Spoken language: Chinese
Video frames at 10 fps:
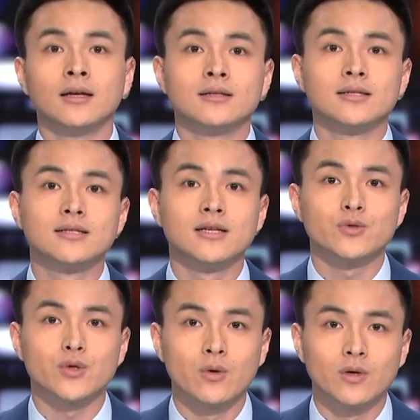近期
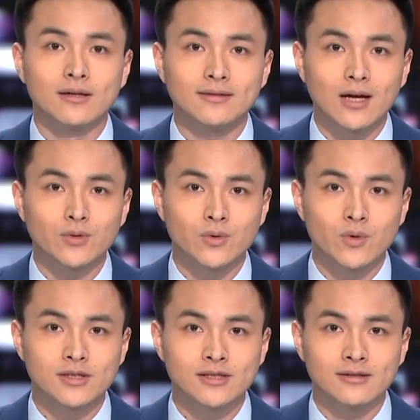全国人大通
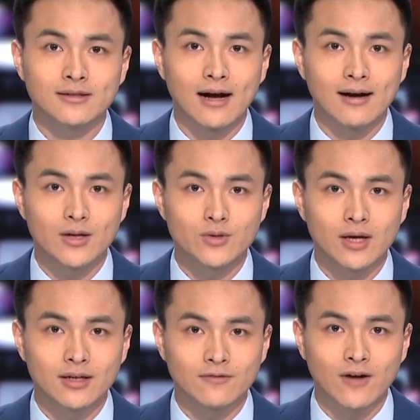过涉港安
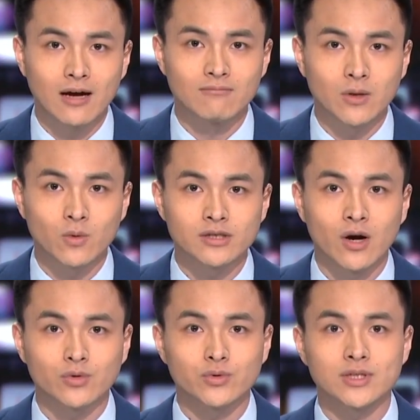全立法，美国
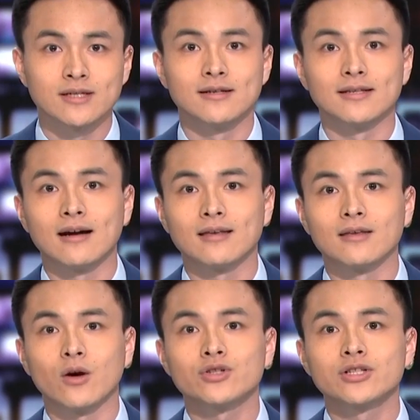少数政客扬言
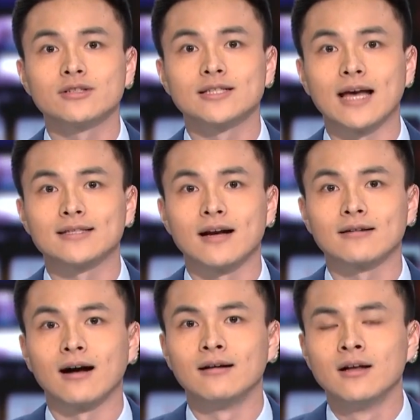要制裁香
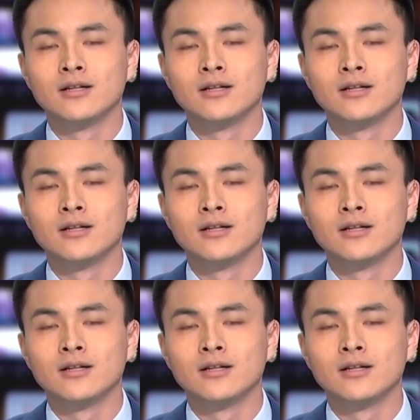港，